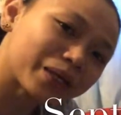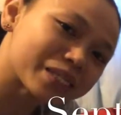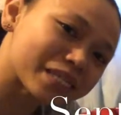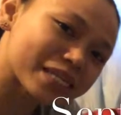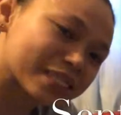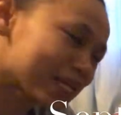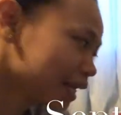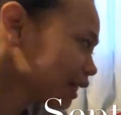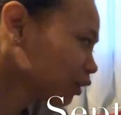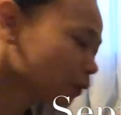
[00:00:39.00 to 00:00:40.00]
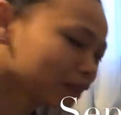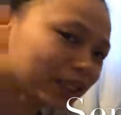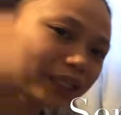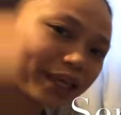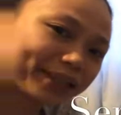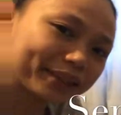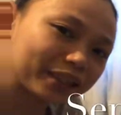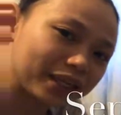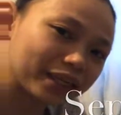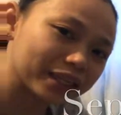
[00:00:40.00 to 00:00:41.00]
16,
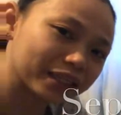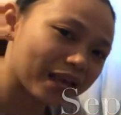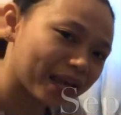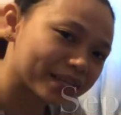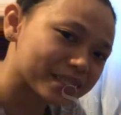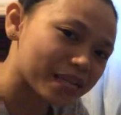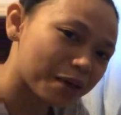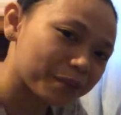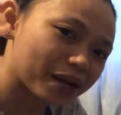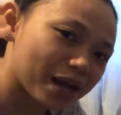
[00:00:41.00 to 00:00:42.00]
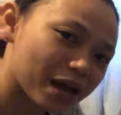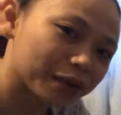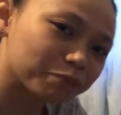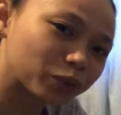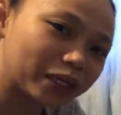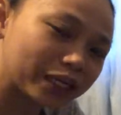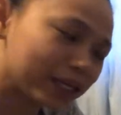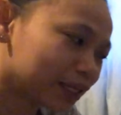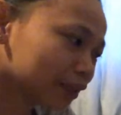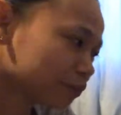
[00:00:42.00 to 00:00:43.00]
2019. At gaya na sabi ng aking
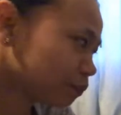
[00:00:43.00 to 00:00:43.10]
bulilit,